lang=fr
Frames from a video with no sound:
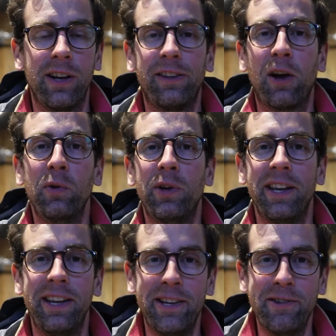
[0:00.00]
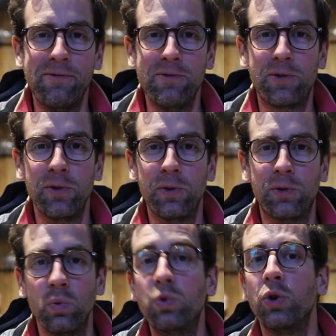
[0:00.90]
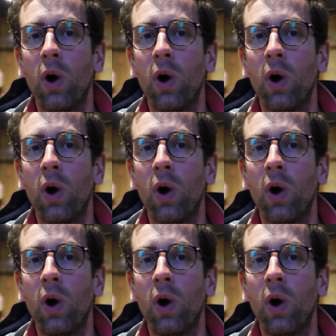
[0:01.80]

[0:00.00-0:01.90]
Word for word: interloqués ou se,